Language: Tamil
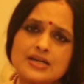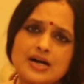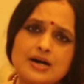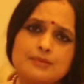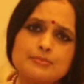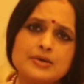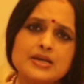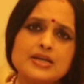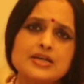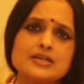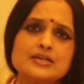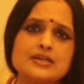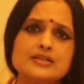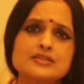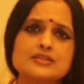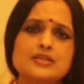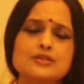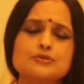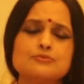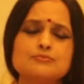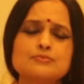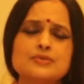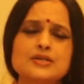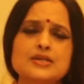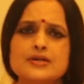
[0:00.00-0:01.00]
ராமனை
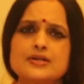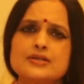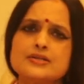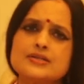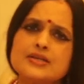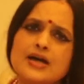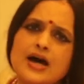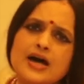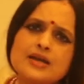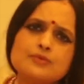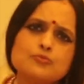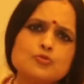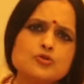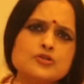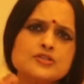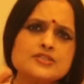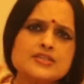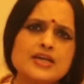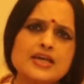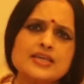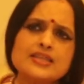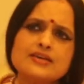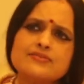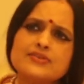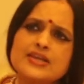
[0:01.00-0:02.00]
இழந்ததும் நான் முன்
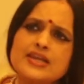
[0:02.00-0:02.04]
செய்த